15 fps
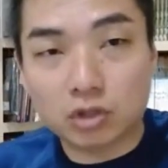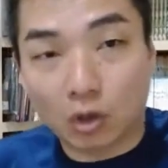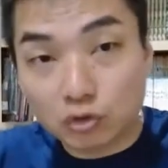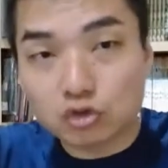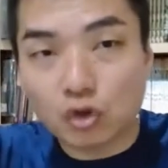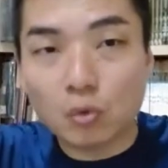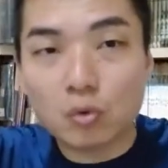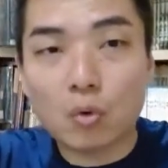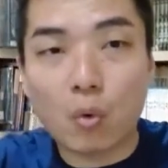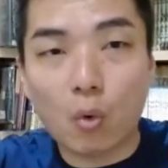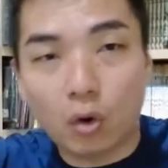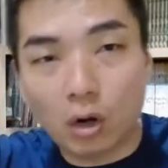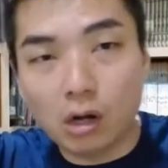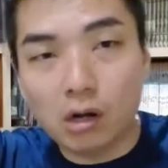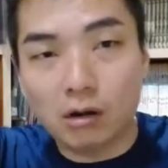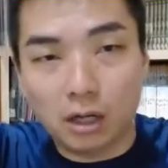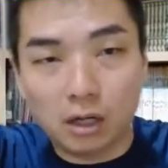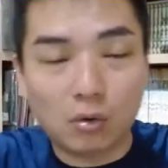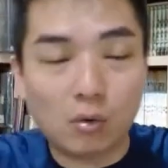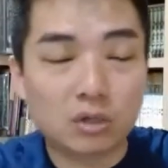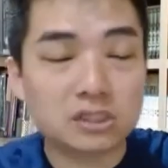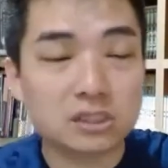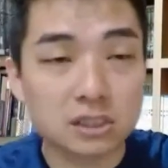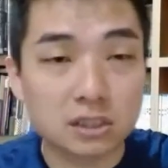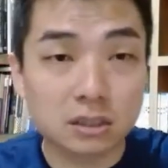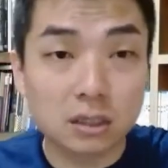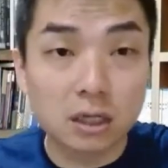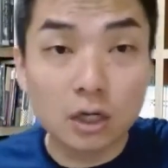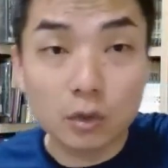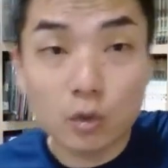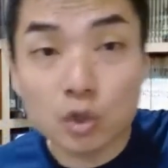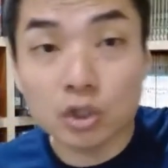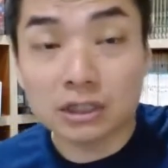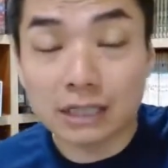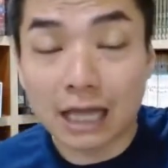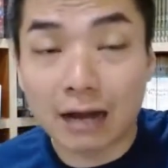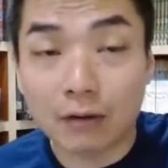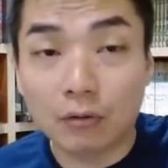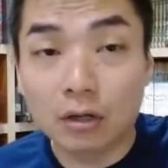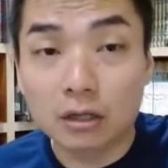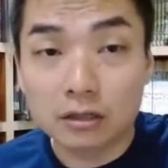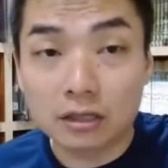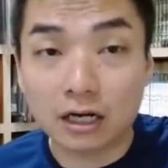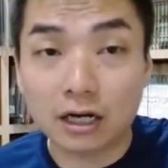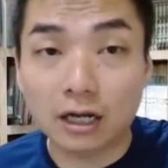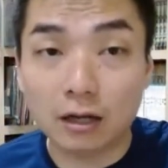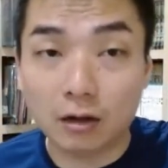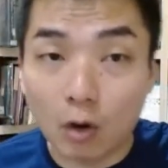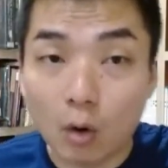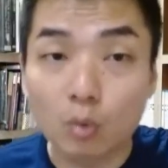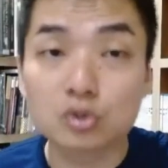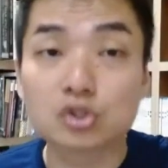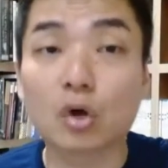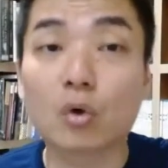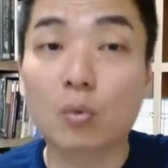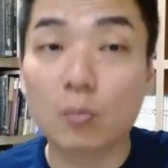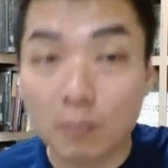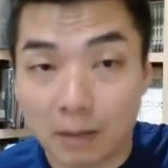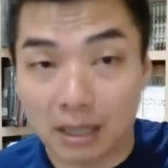从中国、俄罗斯运到这个欧洲、